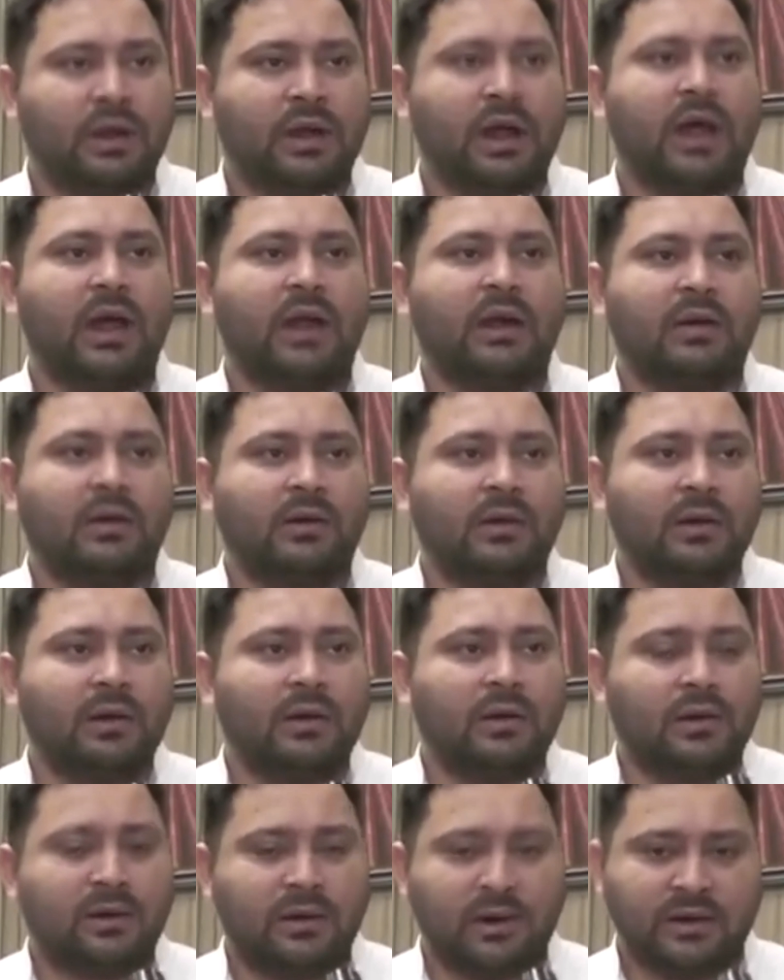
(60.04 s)
अधिकार
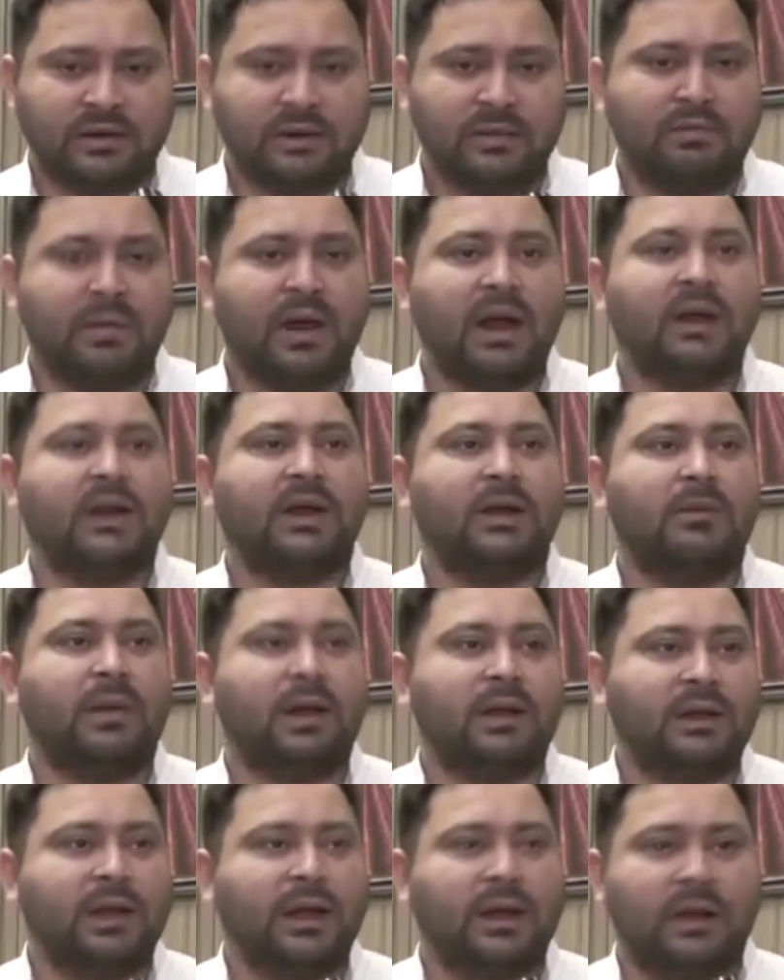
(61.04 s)
या सम्मान की
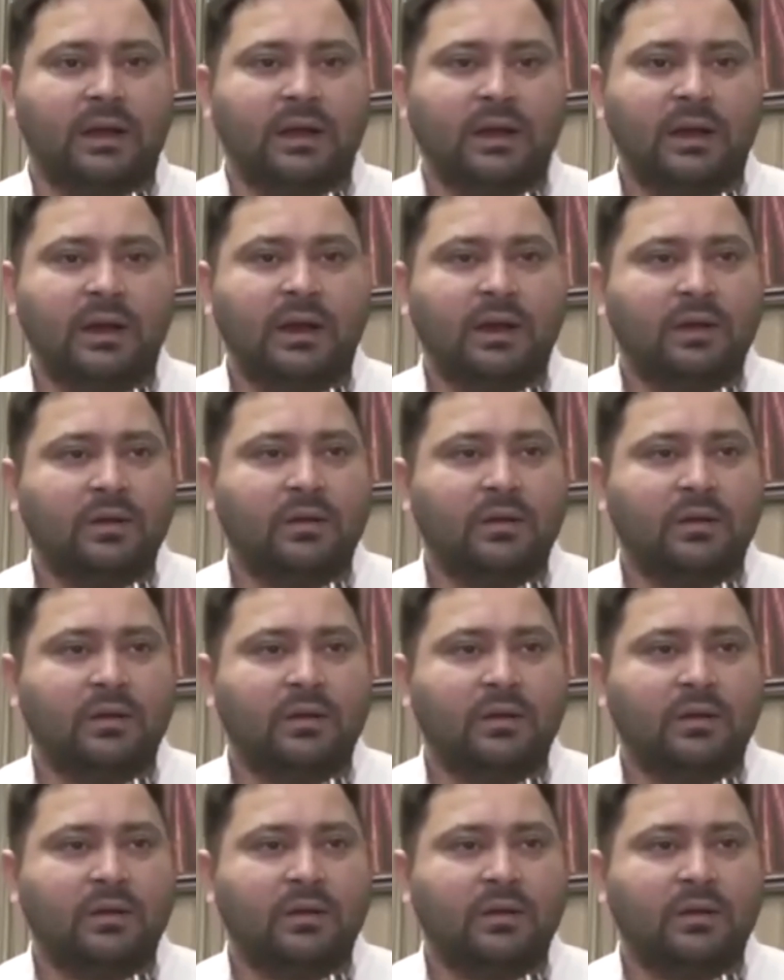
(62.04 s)
बात आएगी